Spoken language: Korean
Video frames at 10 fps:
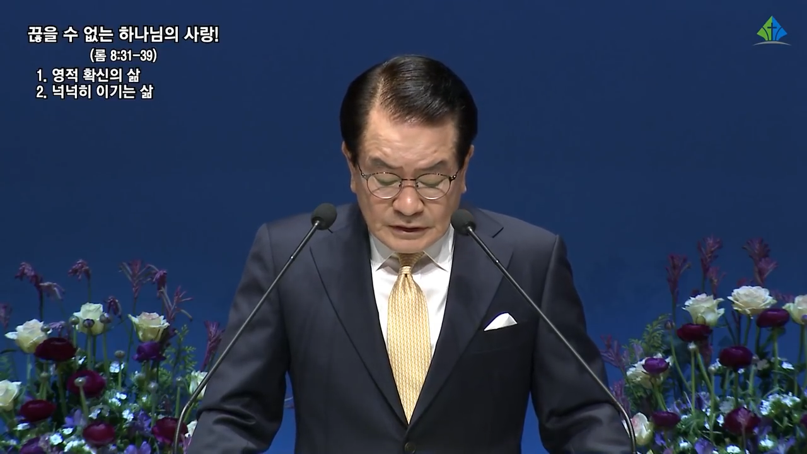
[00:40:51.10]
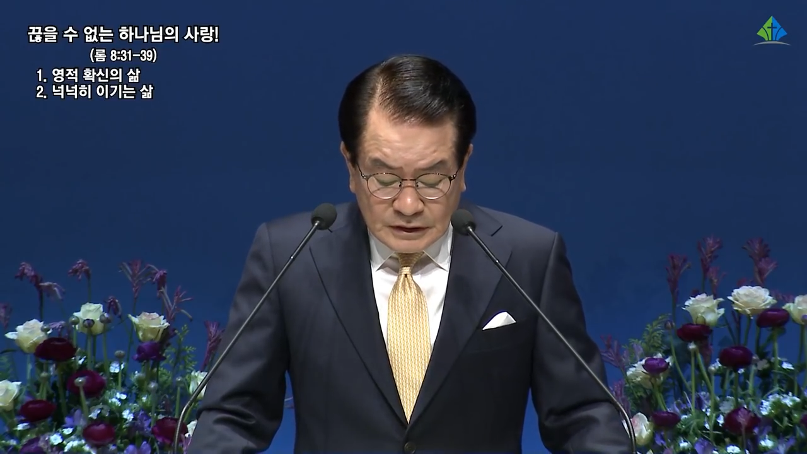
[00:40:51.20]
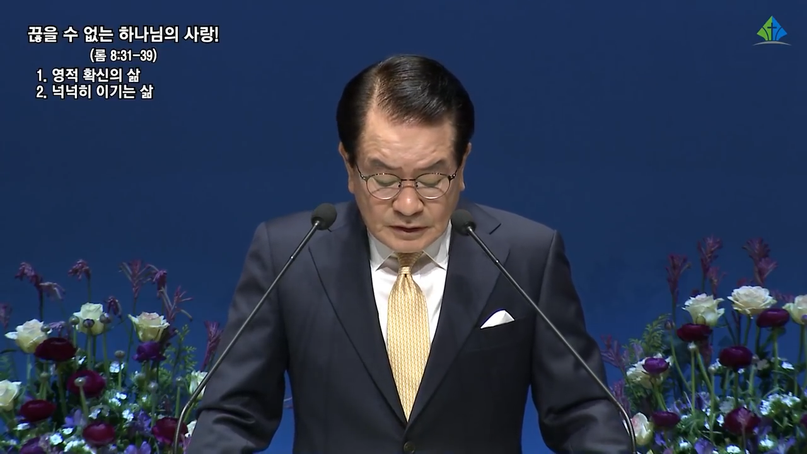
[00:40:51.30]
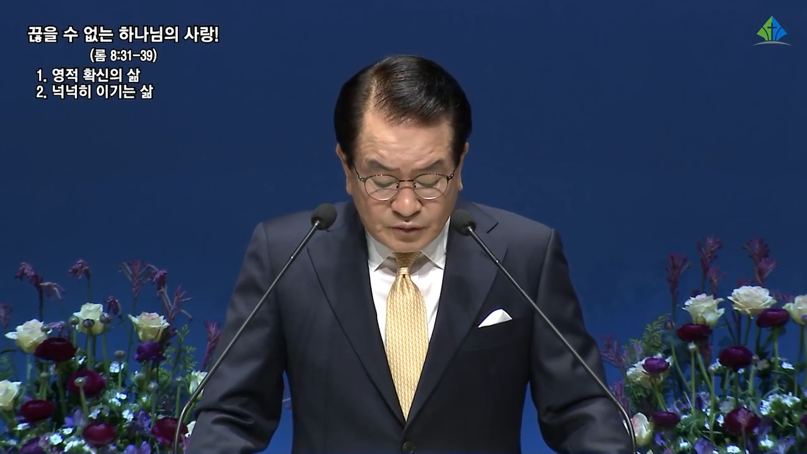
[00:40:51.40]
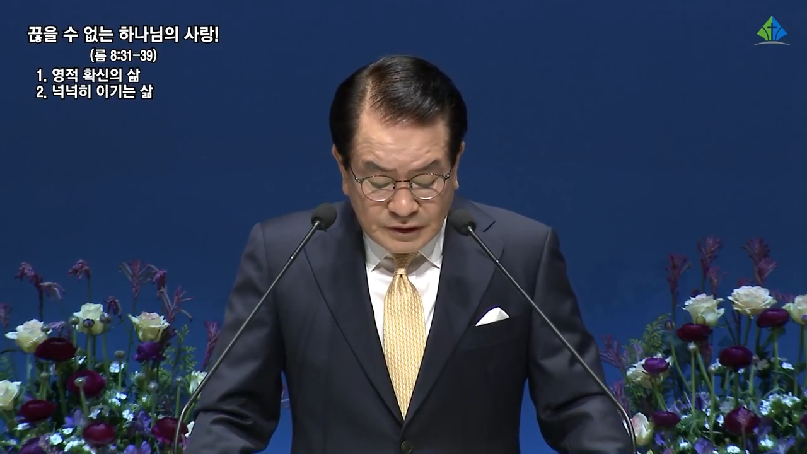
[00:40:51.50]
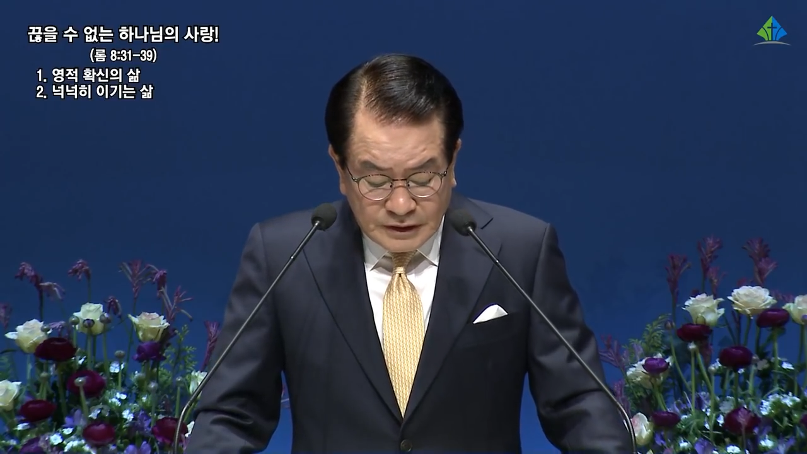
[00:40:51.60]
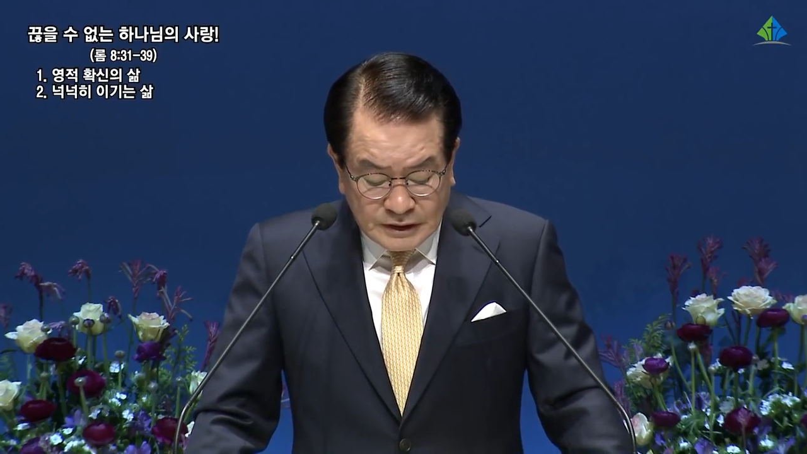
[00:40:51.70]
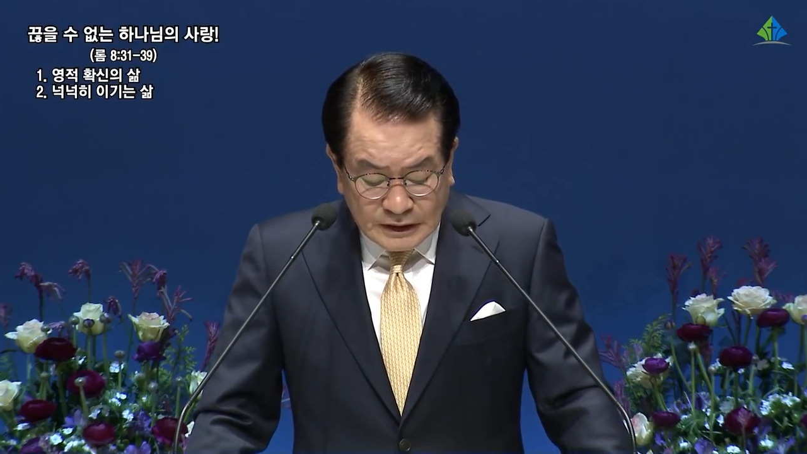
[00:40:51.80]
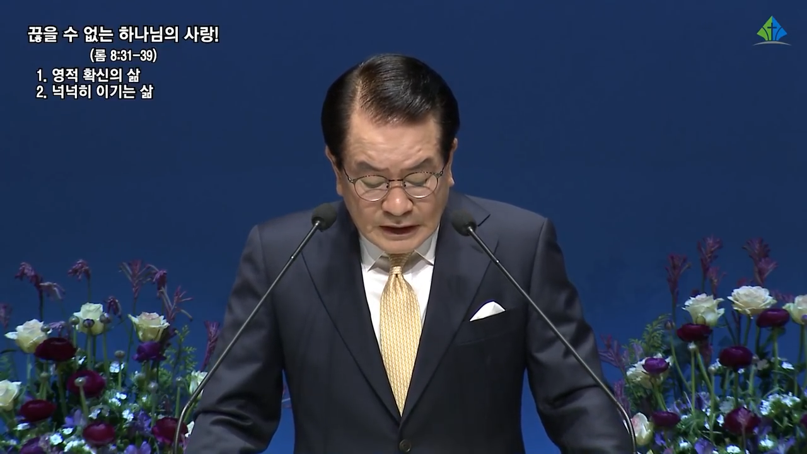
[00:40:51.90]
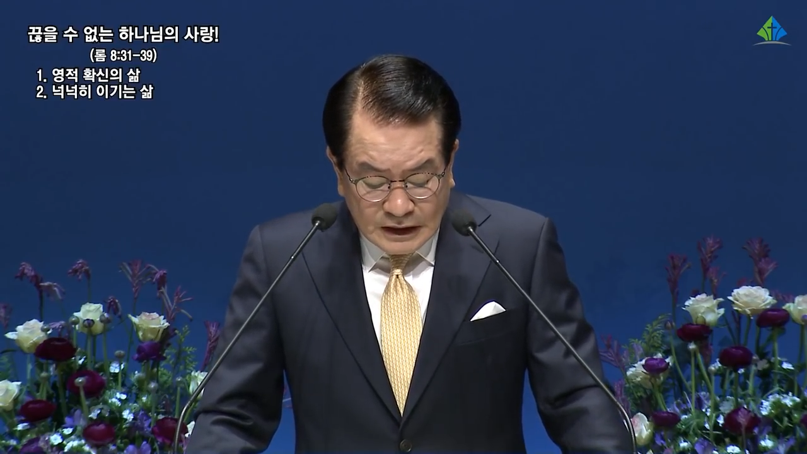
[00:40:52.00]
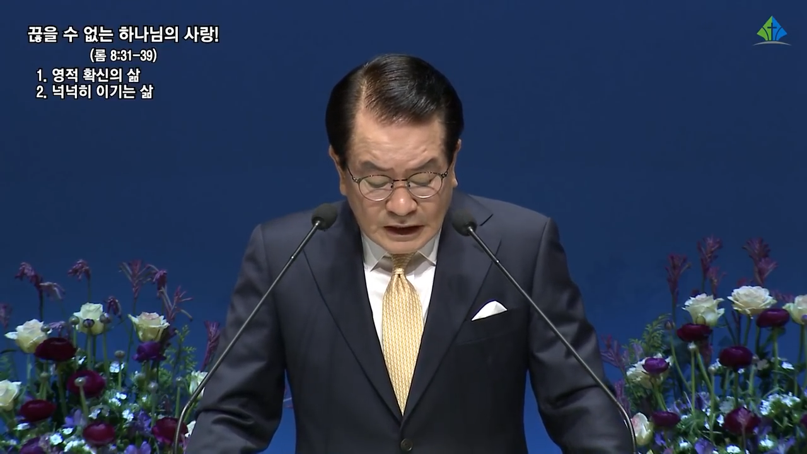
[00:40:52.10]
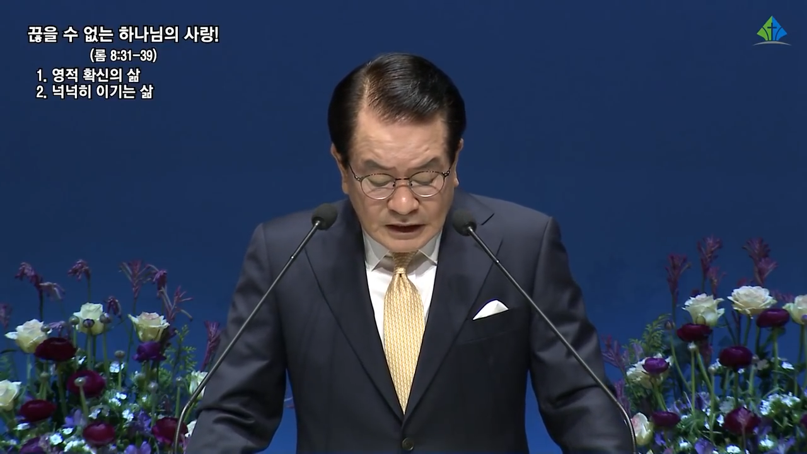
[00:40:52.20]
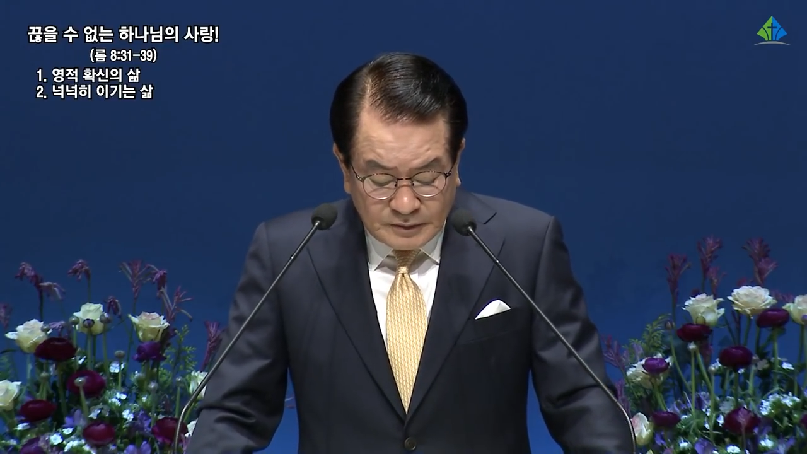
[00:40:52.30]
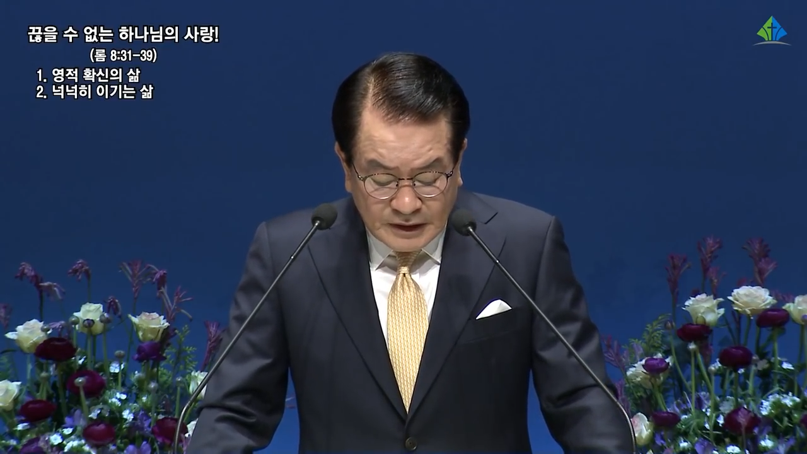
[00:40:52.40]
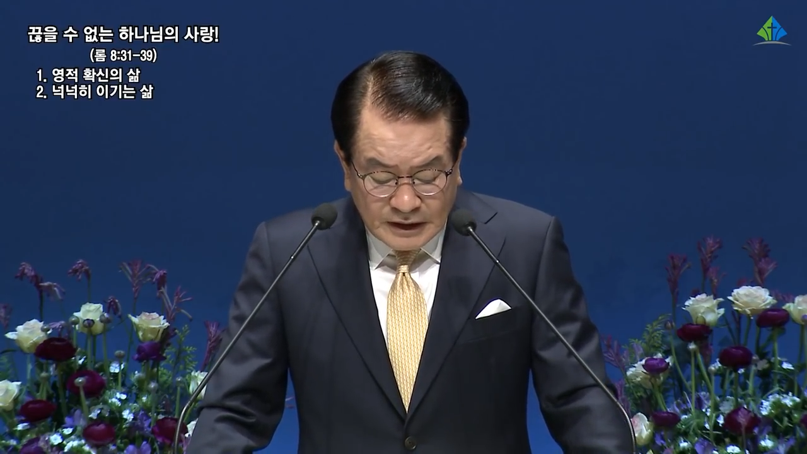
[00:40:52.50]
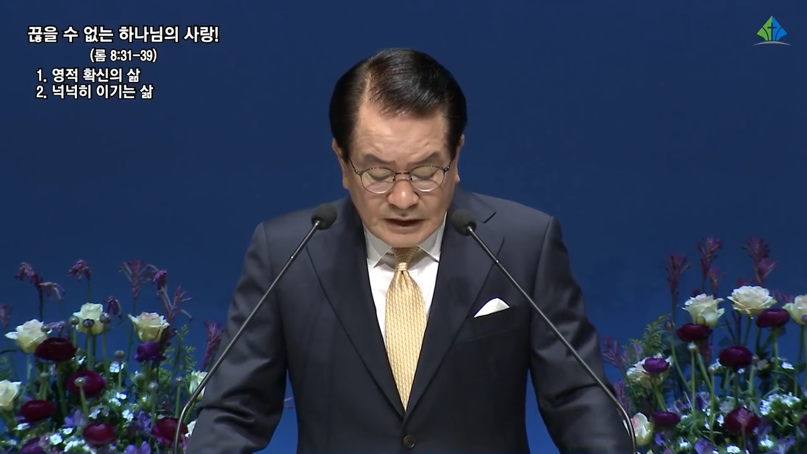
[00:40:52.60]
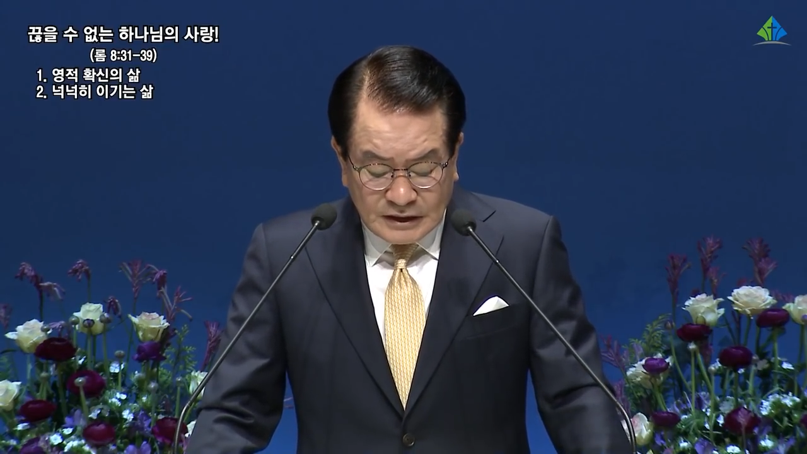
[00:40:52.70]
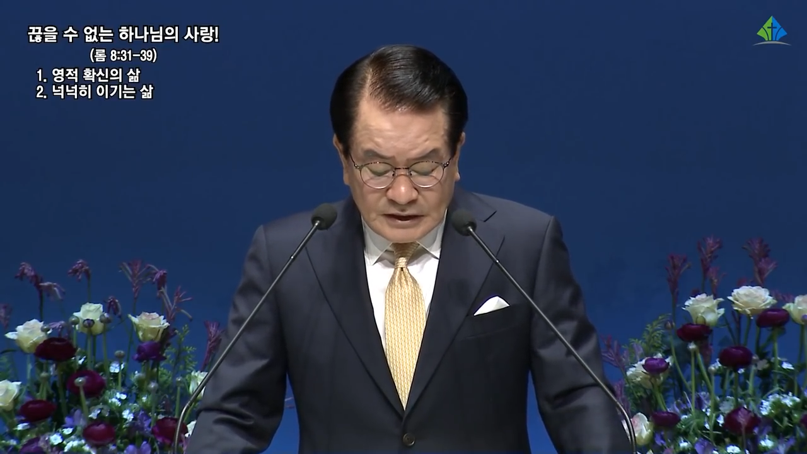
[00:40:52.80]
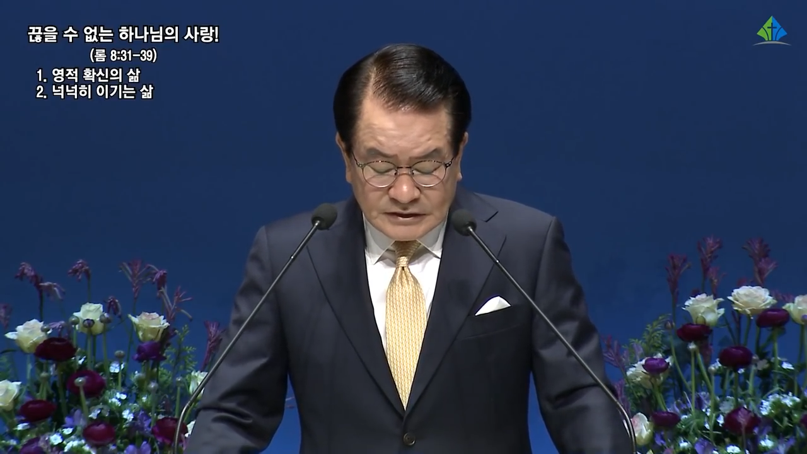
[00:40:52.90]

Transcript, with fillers: 여러분이 하나님의